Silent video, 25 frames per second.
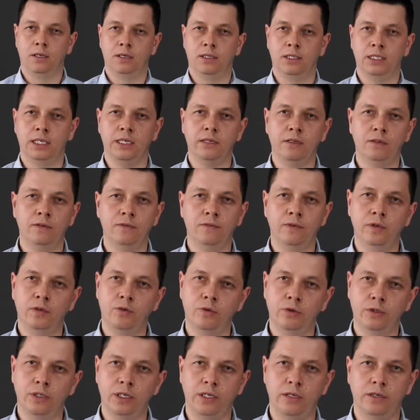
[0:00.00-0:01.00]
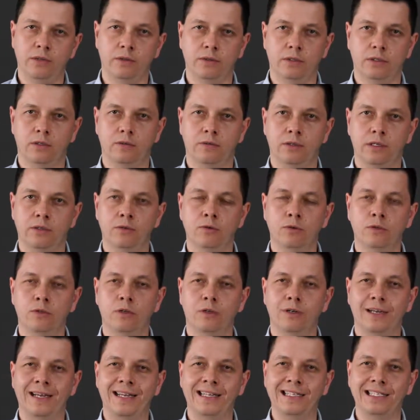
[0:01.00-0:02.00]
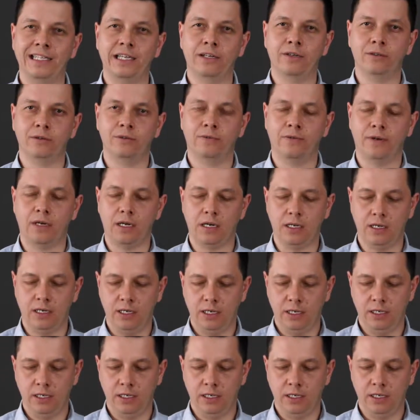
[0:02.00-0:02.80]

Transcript: Cechą wyróżniającą reduktor R02